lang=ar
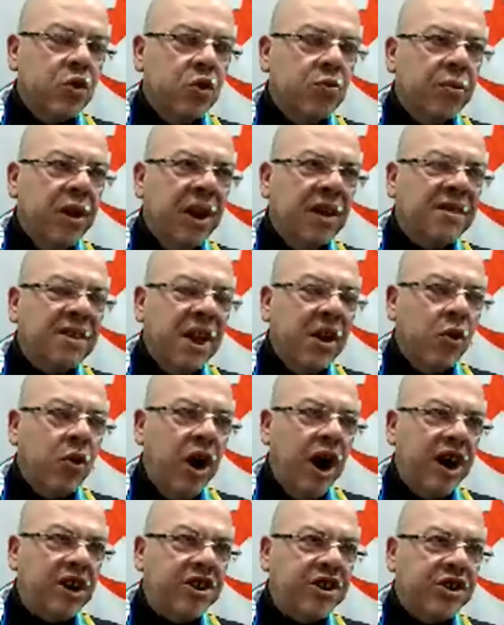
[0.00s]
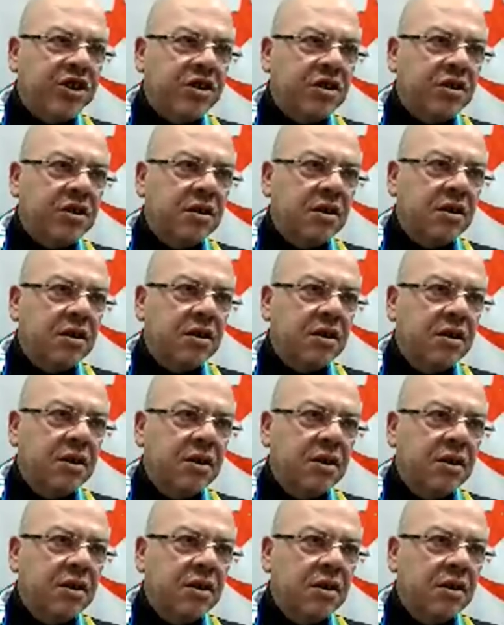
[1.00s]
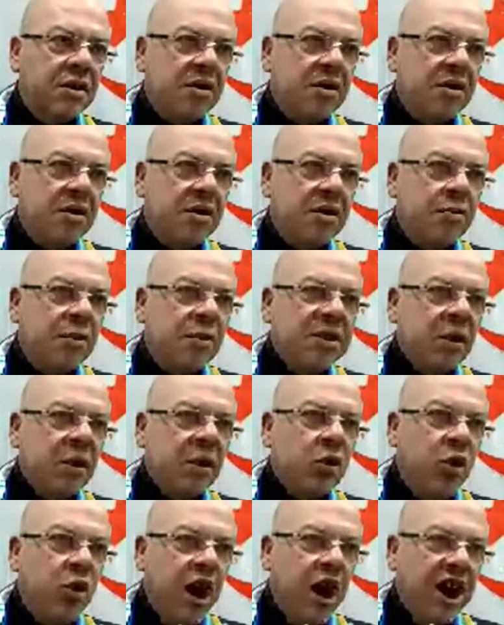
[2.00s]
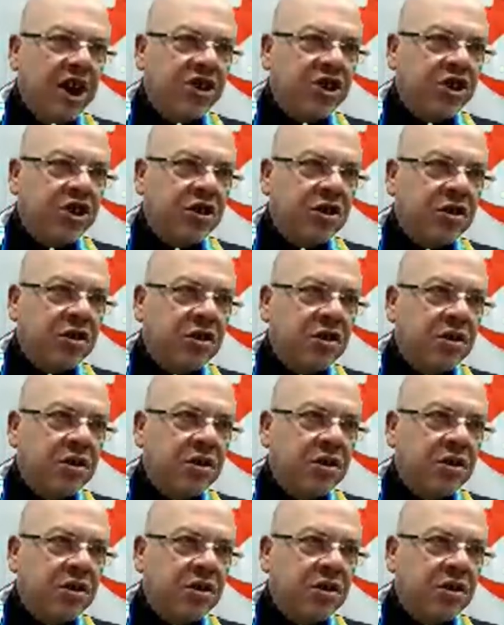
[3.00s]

كون ما نخترقوهاش وما نطوقوهاش